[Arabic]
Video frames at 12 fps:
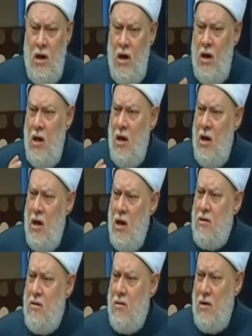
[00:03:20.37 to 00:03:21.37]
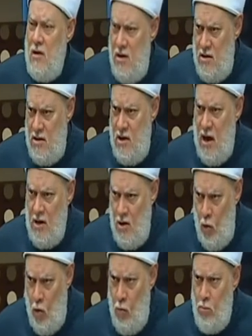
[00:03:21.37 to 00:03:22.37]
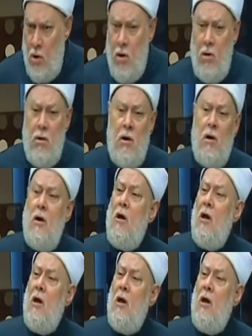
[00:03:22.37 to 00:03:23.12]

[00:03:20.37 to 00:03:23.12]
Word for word: ايه الهتر الهتر يعني الحمق م.